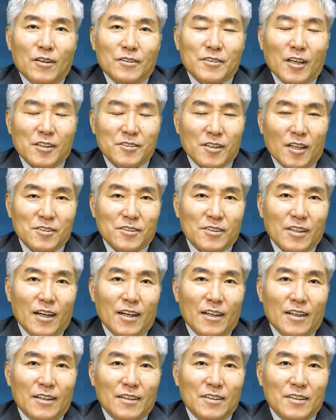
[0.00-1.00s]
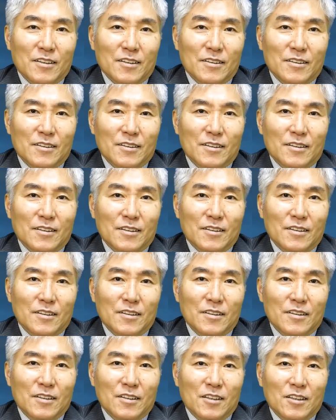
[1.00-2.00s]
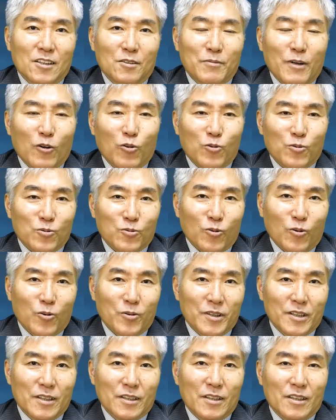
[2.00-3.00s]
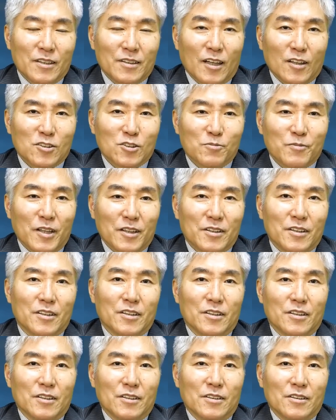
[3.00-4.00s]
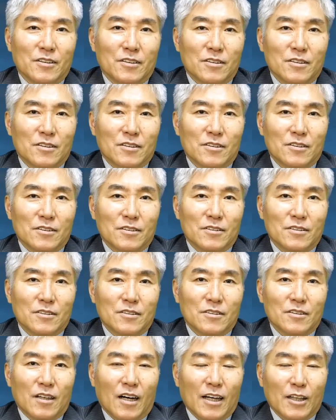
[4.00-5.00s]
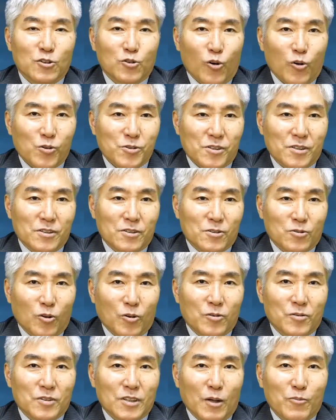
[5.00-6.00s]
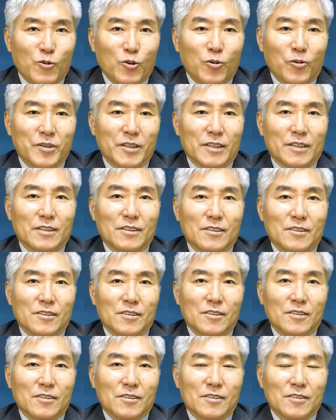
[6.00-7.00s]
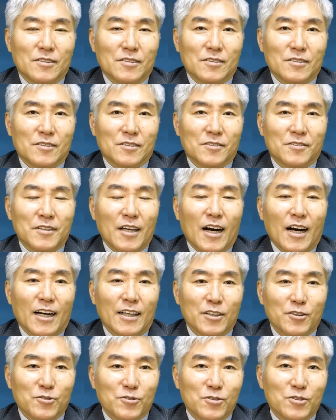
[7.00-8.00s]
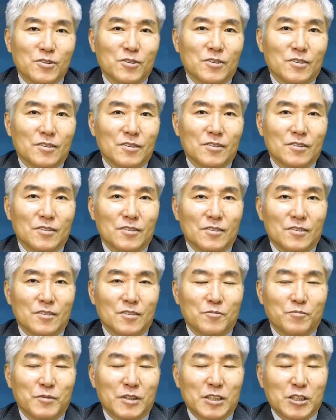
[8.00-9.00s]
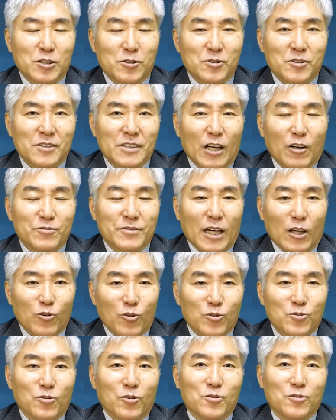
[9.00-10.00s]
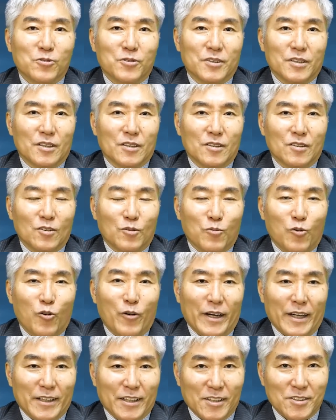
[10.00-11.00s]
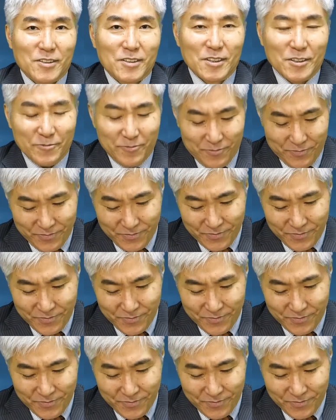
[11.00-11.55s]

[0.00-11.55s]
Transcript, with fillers: 私たちが今本当に抱くべき愛国心といったものにつながりうる道筋なんだろうというふうに思うわけです。